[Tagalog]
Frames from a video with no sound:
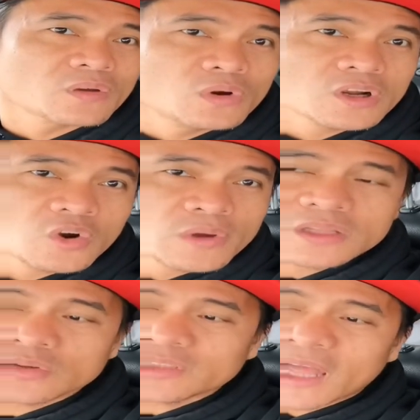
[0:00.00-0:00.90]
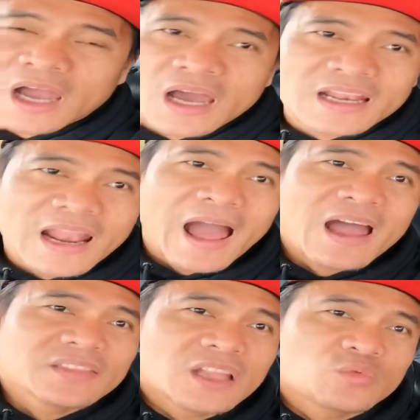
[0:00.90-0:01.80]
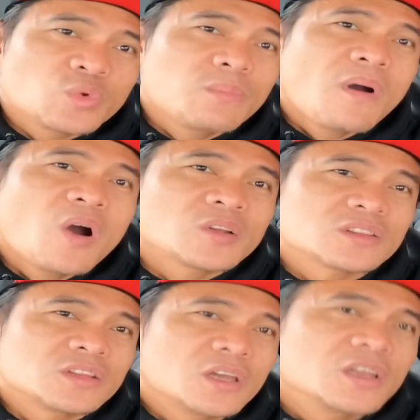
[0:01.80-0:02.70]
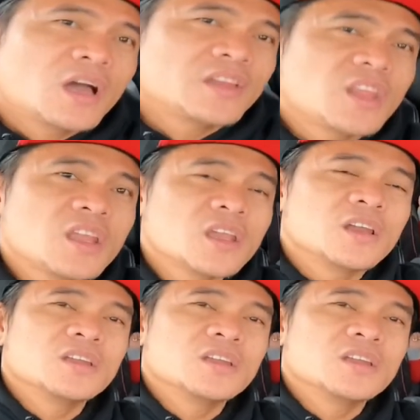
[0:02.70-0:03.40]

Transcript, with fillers: We're going to the land that we bought. I think